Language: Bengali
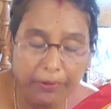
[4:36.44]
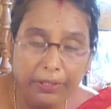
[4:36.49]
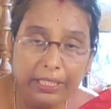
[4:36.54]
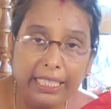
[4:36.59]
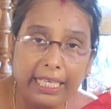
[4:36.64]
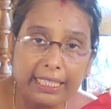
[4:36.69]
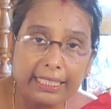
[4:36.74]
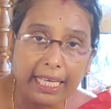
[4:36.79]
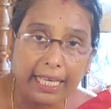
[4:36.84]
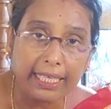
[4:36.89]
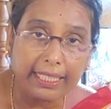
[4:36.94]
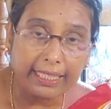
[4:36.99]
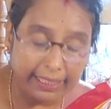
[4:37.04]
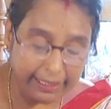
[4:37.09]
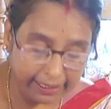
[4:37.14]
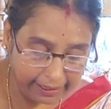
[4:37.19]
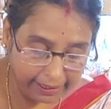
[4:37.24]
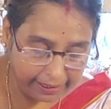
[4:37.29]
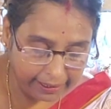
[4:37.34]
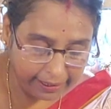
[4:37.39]
বলিয়া
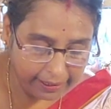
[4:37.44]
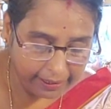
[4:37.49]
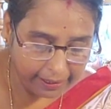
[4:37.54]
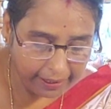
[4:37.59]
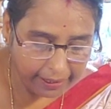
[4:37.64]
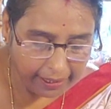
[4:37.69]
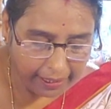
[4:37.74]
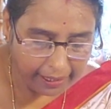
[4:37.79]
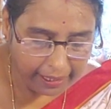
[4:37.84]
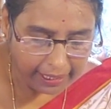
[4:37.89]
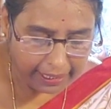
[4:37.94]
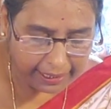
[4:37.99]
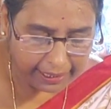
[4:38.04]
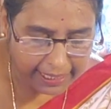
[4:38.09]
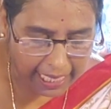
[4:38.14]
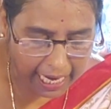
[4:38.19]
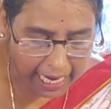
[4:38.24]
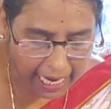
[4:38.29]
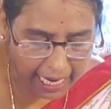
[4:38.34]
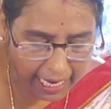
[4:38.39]
থাকেন
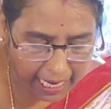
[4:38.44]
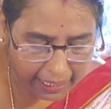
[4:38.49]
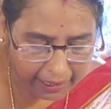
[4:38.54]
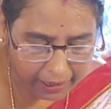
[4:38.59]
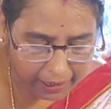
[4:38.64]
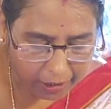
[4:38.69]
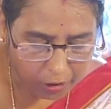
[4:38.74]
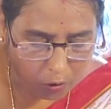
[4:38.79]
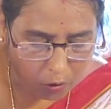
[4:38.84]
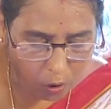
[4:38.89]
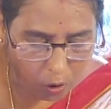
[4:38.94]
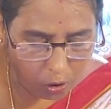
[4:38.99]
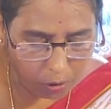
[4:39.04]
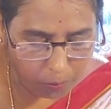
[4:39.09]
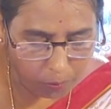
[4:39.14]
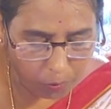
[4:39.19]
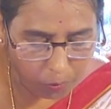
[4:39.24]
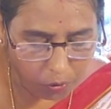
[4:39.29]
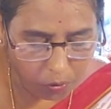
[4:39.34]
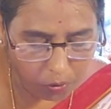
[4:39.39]
যাহার
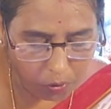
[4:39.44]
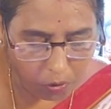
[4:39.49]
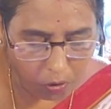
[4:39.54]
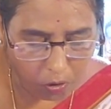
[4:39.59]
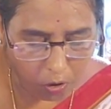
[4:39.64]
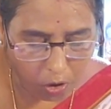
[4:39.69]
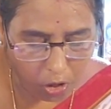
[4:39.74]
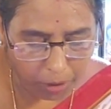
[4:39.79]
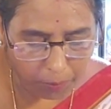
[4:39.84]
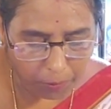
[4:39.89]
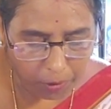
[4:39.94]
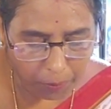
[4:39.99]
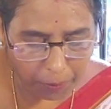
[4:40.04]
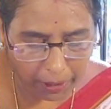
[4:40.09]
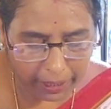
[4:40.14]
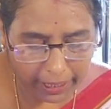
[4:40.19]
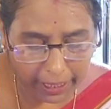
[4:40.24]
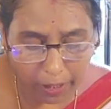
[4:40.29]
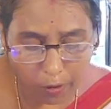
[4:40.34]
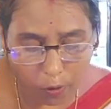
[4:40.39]
কর্ম ও
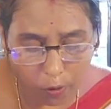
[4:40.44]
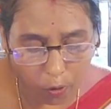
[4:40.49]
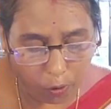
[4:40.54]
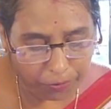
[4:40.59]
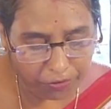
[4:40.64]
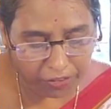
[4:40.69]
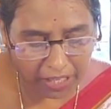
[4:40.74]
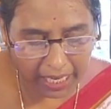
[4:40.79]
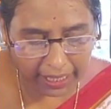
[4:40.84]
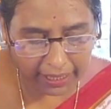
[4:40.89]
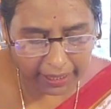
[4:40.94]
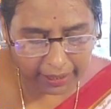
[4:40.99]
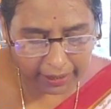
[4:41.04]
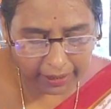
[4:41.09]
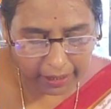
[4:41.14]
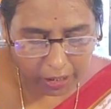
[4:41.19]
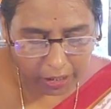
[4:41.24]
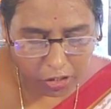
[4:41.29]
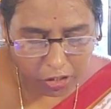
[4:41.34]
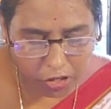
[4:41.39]
কর্মফলের লোভ নাই
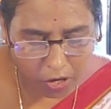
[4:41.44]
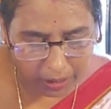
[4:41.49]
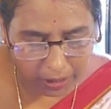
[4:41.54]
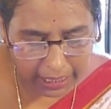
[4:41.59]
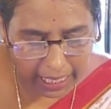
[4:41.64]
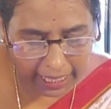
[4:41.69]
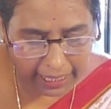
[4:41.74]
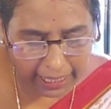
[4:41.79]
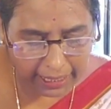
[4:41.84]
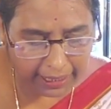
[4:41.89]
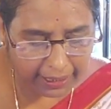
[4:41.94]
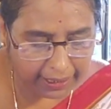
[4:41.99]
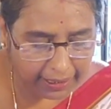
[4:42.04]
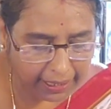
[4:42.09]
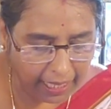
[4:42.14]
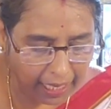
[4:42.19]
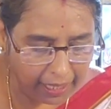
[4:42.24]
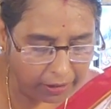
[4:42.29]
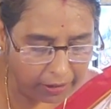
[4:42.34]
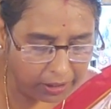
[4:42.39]
সদাই
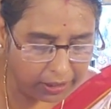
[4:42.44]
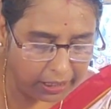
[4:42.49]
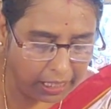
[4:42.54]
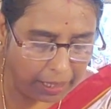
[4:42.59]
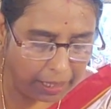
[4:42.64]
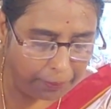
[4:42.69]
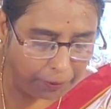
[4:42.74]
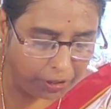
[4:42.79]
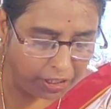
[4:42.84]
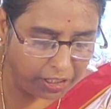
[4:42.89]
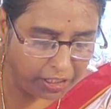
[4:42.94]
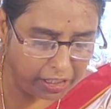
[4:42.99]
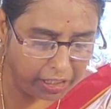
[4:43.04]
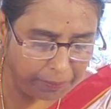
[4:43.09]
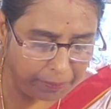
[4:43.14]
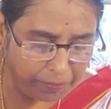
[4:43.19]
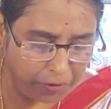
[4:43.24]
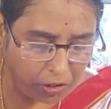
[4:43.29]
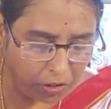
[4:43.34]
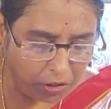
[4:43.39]
নিত্যানন্দে
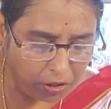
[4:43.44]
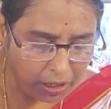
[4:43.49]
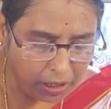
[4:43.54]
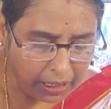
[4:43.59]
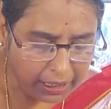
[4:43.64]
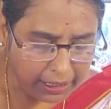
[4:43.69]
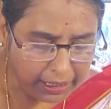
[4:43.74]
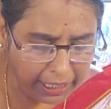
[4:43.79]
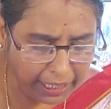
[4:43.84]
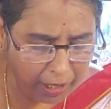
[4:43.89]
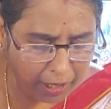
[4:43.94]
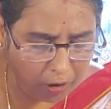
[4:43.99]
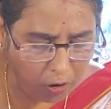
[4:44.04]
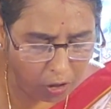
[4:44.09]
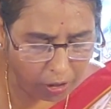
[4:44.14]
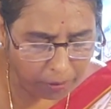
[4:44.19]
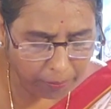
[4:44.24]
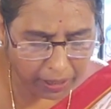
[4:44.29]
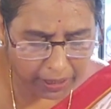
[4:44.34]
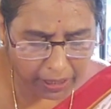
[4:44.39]
পরিতৃপ্ত তিনি
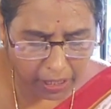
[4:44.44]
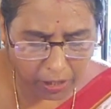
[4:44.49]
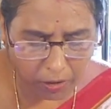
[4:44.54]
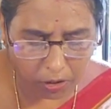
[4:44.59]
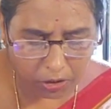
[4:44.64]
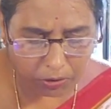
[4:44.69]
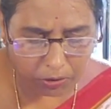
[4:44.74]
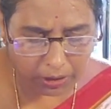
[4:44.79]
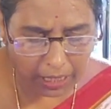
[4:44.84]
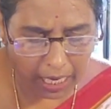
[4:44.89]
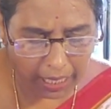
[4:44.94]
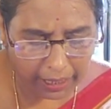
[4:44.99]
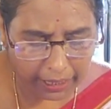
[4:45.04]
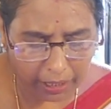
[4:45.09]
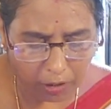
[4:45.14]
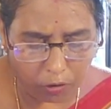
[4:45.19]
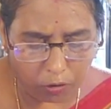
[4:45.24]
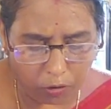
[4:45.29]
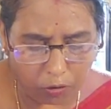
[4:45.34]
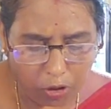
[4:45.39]
কর্মেতে রত
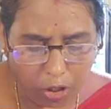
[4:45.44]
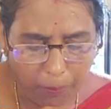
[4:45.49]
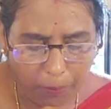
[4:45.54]
থাকিলেও